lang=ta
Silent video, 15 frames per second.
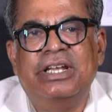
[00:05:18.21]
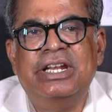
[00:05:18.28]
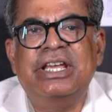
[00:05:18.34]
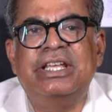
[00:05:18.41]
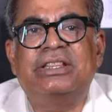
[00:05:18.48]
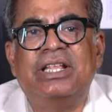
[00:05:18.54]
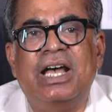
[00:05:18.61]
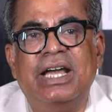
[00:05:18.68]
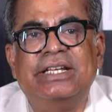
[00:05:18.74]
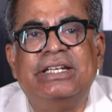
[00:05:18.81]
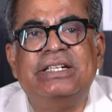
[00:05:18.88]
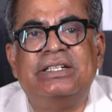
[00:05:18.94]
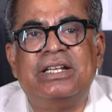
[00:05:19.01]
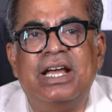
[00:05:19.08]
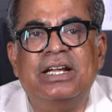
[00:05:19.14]
என்னை
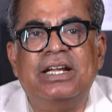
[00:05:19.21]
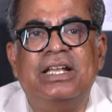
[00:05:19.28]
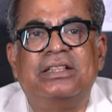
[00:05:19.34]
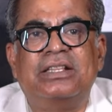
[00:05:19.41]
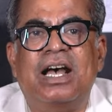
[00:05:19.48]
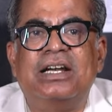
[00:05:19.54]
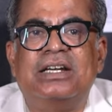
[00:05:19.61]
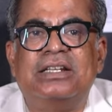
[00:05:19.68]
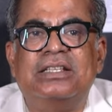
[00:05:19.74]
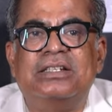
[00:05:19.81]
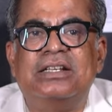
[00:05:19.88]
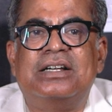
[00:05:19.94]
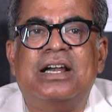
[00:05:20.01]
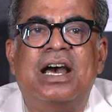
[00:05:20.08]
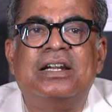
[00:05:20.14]
தாக்கிட்டாங்க
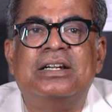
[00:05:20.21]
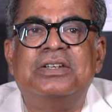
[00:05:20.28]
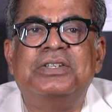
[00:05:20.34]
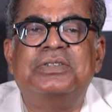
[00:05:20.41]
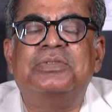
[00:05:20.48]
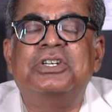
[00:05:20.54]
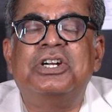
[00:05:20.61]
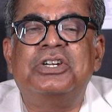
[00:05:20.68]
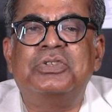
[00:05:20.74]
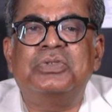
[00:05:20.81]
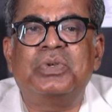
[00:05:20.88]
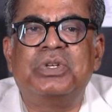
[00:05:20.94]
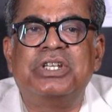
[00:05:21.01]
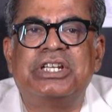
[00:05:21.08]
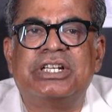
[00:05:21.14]
தாக்குறதுக்கு காரணம் இவங்கன்னு
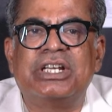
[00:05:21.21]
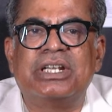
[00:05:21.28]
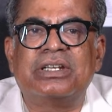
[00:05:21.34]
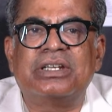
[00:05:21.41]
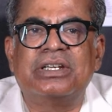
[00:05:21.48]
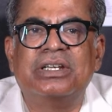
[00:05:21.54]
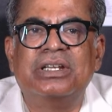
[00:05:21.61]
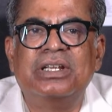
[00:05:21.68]
சொல்லியிருக்கார்